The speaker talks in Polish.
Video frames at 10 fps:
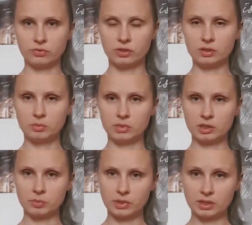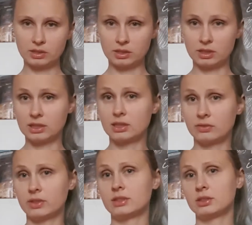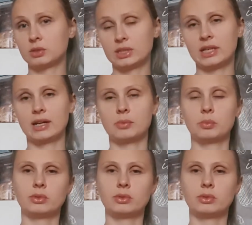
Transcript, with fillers: filmik będzie nagrywany tosterem,